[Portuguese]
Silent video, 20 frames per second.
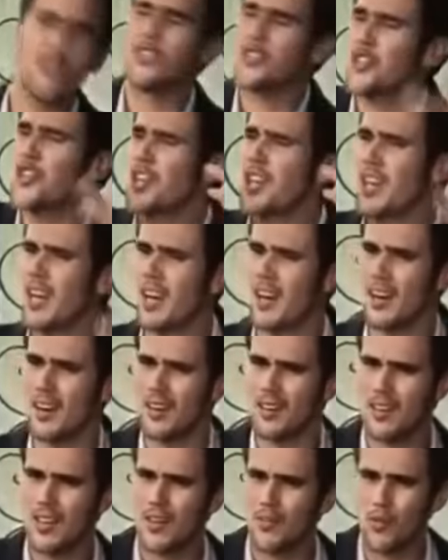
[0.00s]
que tinha!
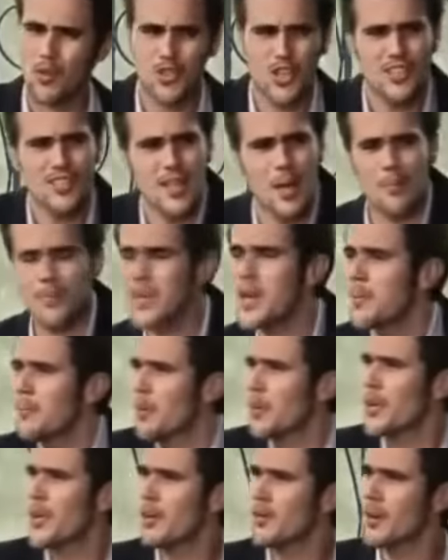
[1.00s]
Você sabia,
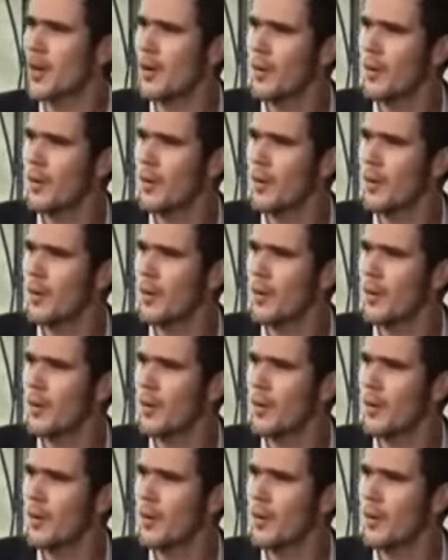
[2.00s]
por que eu